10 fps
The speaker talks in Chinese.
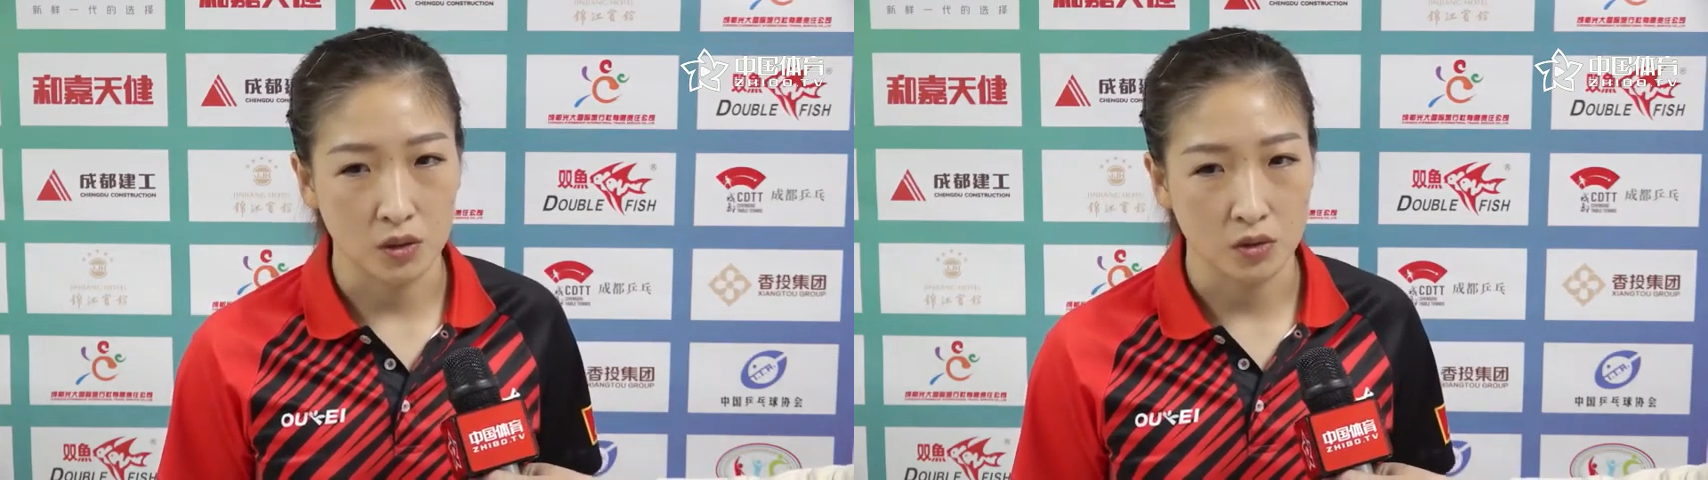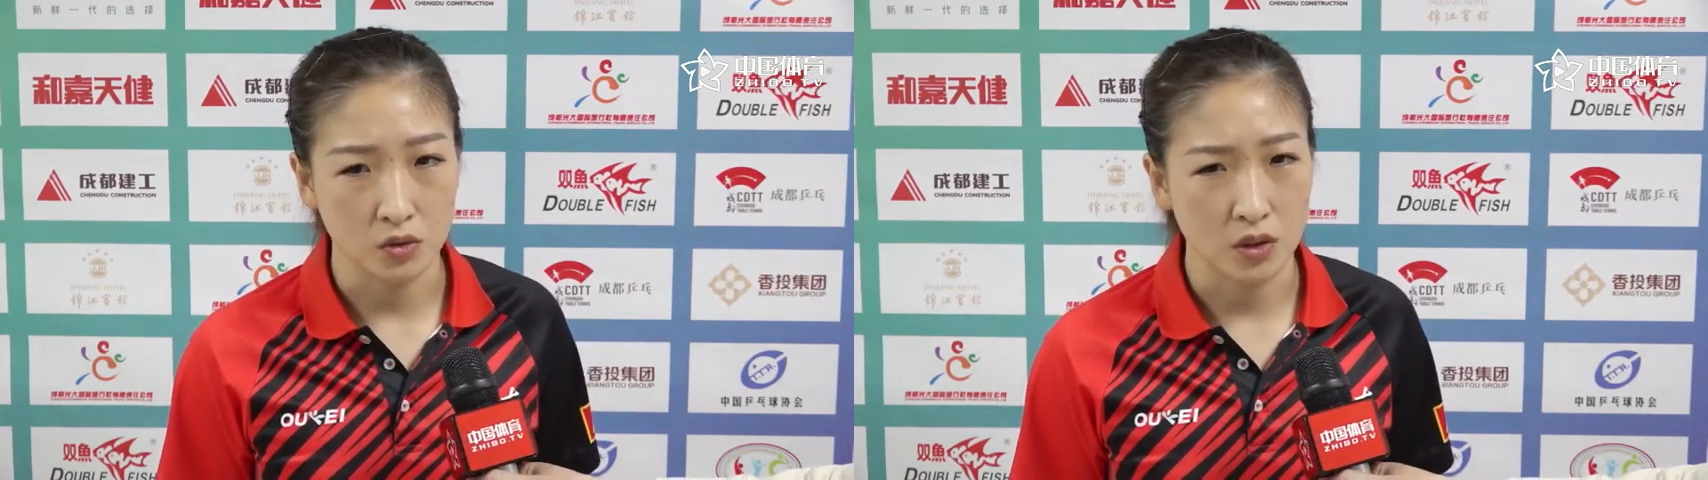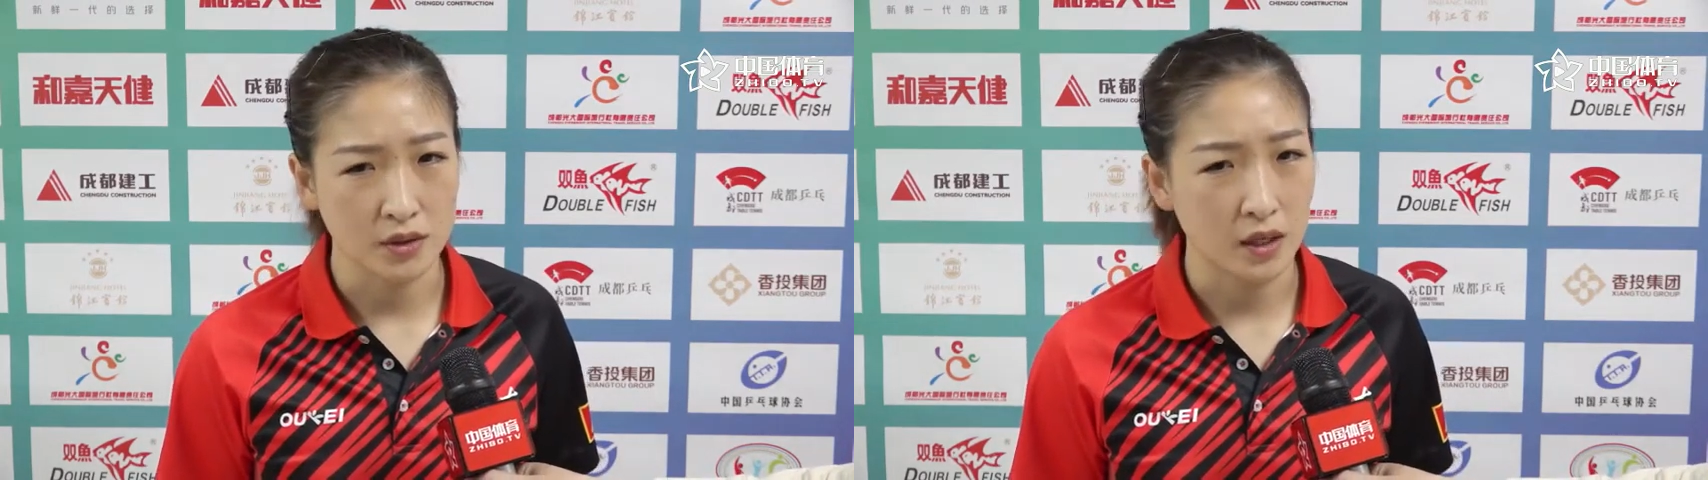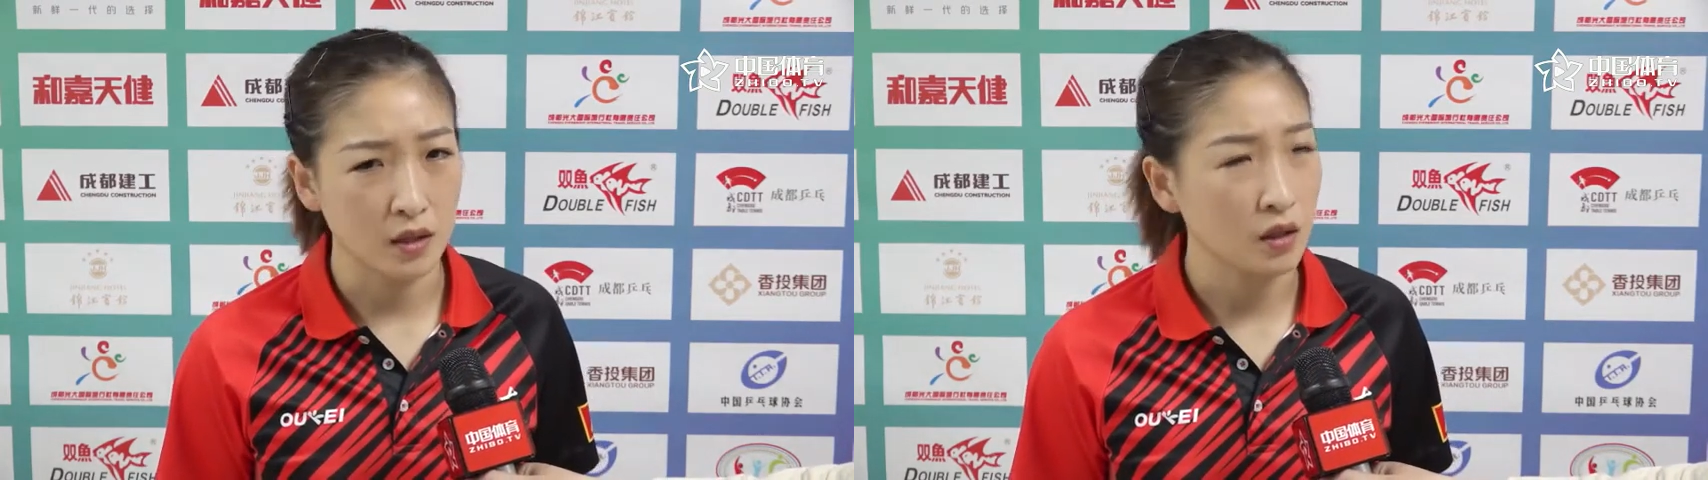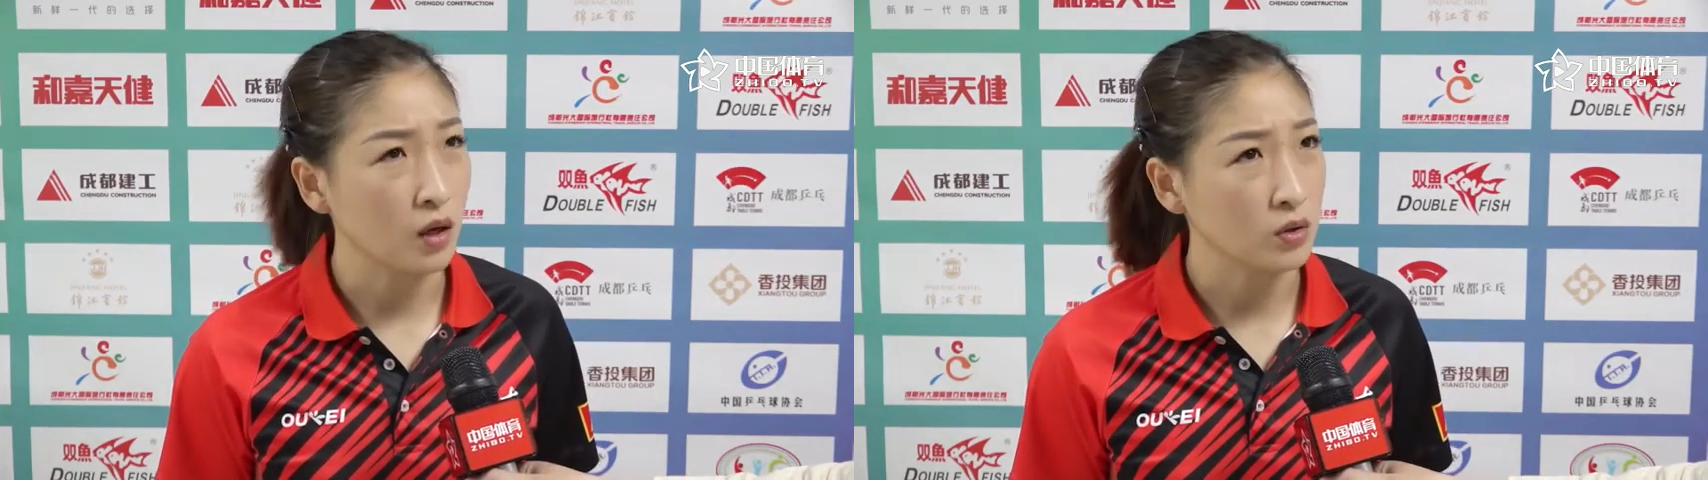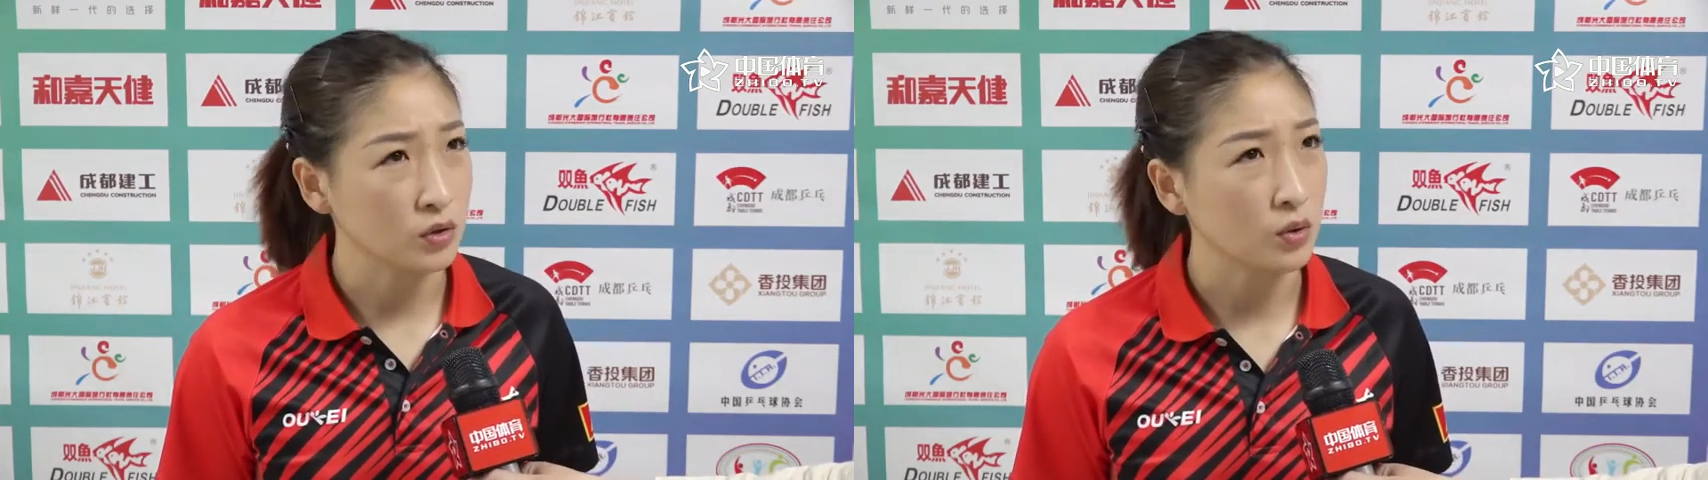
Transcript: 的状态和很好的